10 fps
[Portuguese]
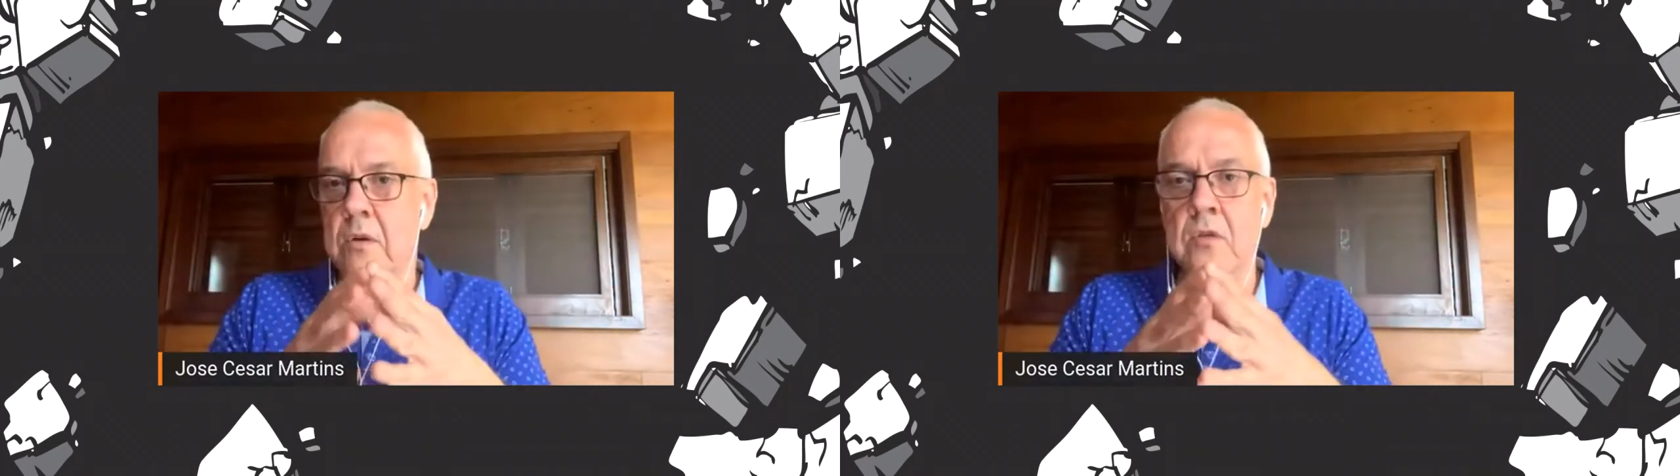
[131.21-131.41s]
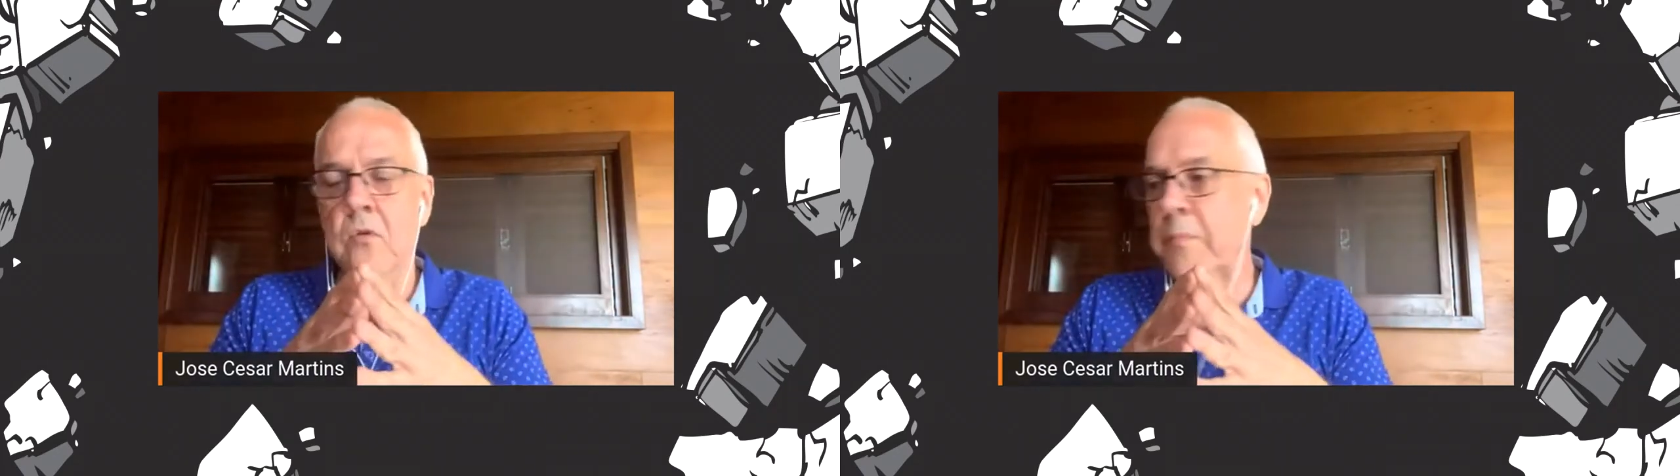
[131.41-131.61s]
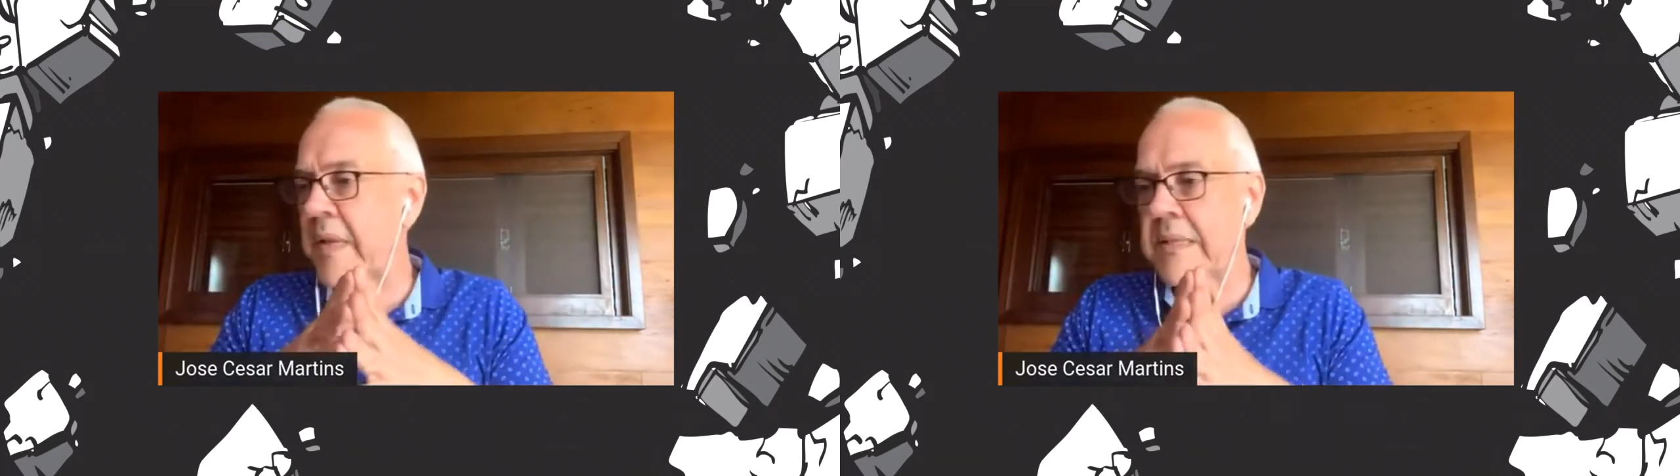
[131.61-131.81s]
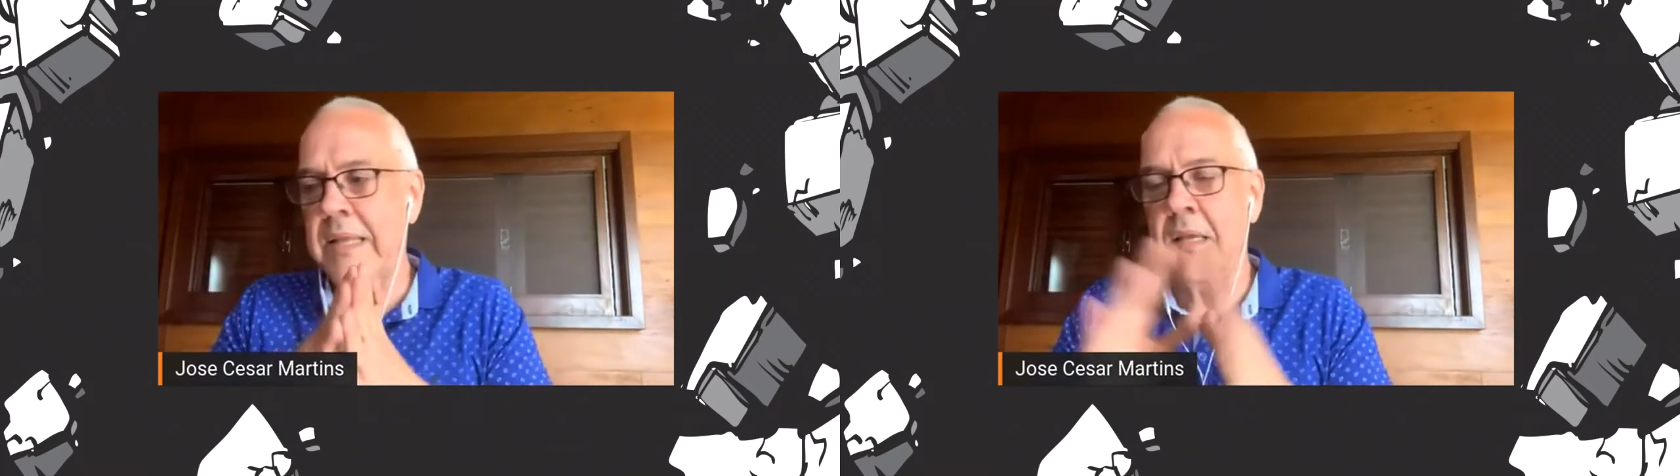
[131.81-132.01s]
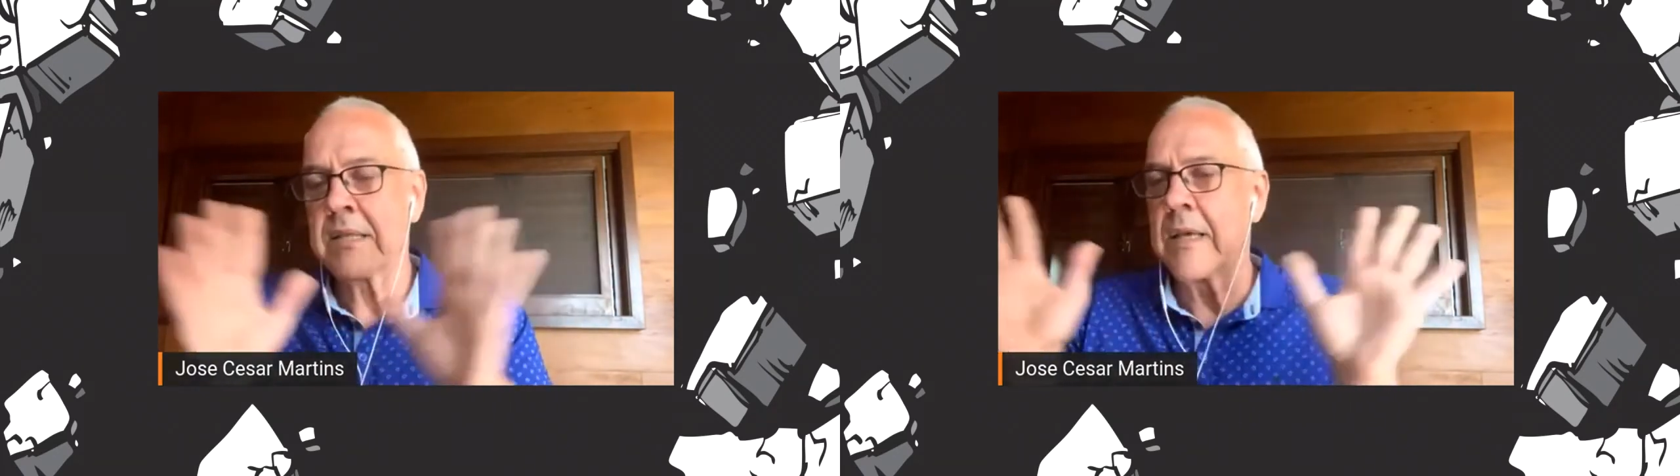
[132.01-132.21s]
Nós não
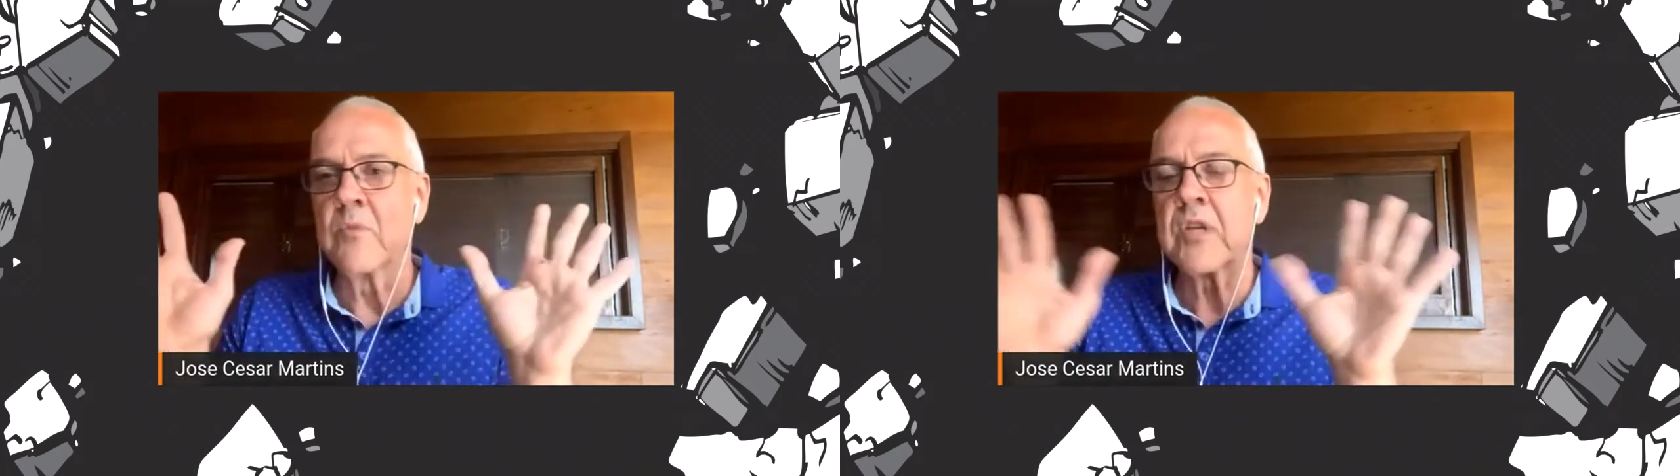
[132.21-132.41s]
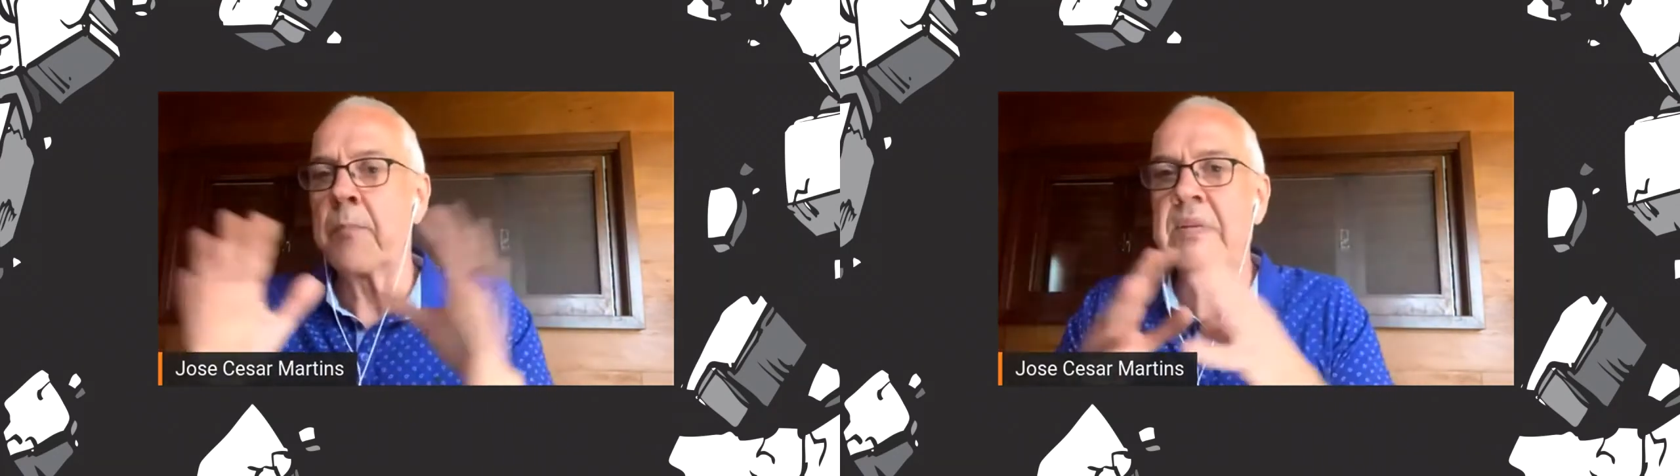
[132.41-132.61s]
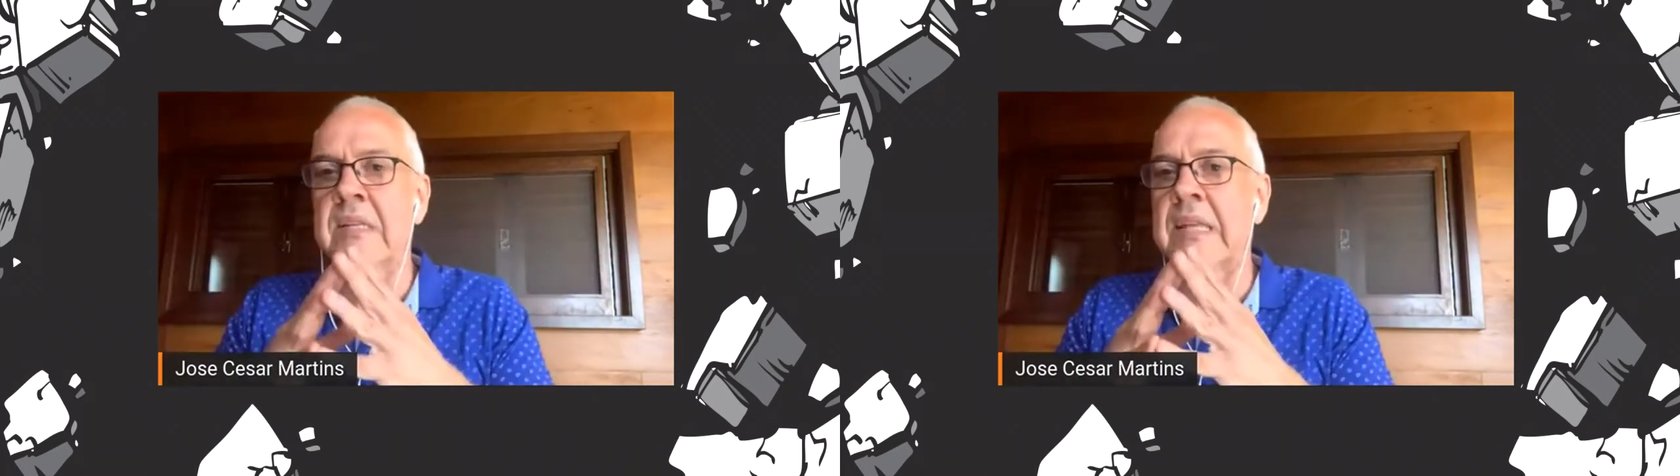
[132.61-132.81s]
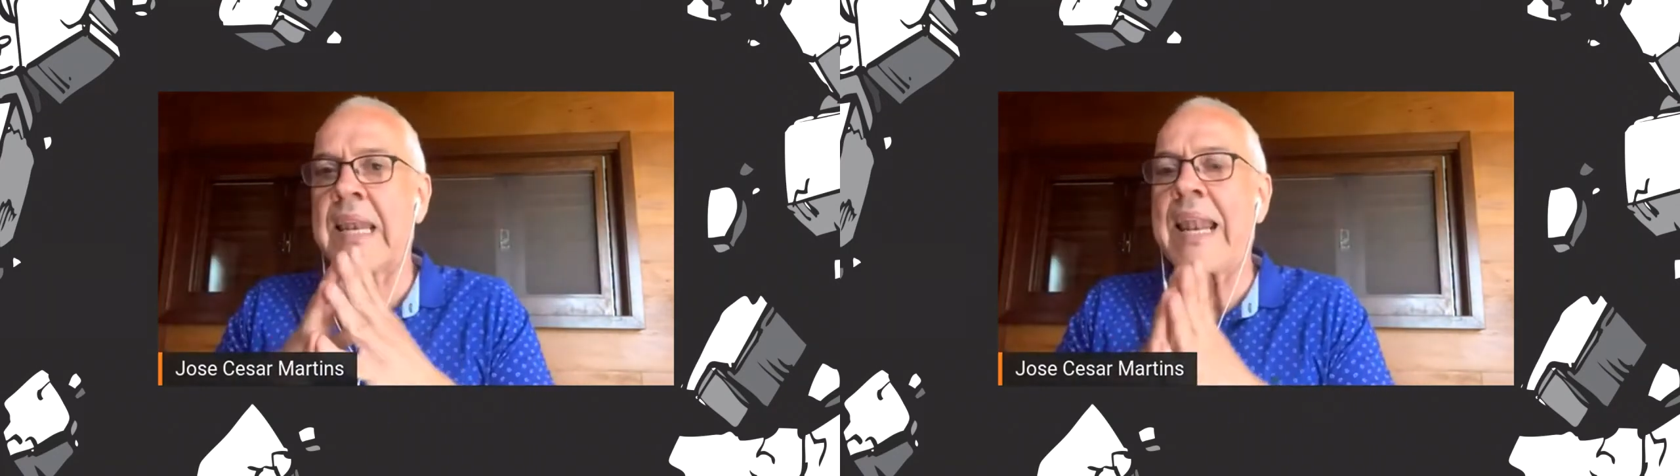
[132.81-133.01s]
pretendemos representar